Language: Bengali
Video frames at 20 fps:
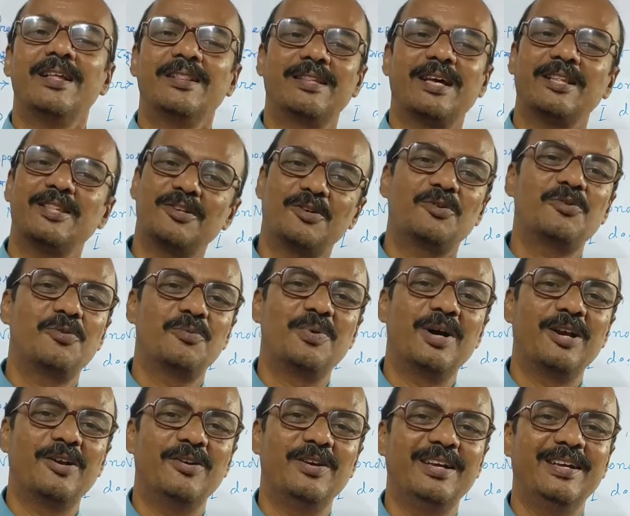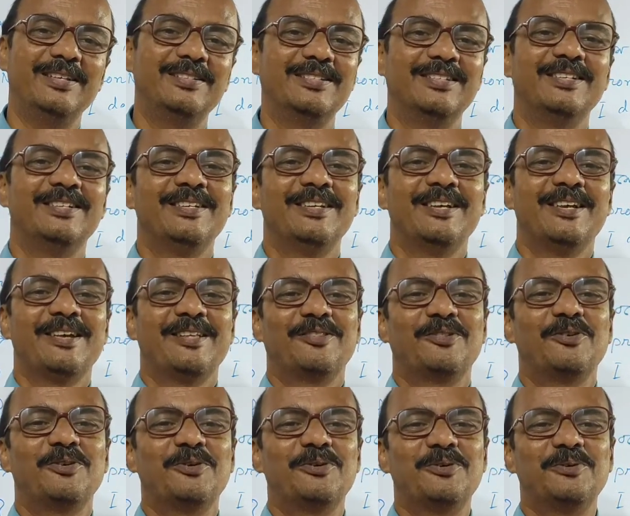তাদেরও খুব ভালো লেগেছে
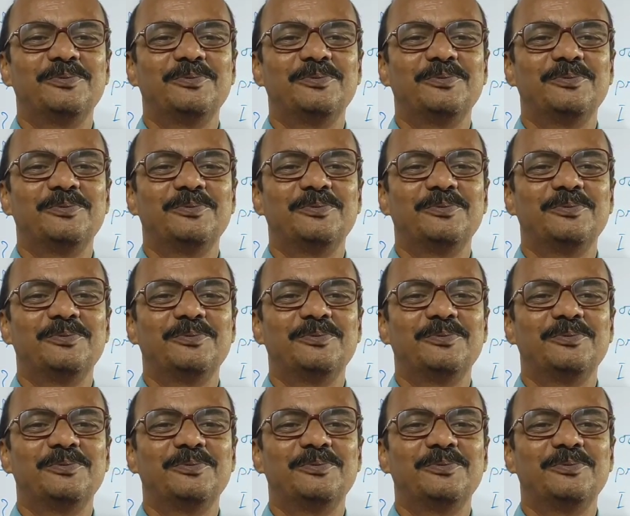তো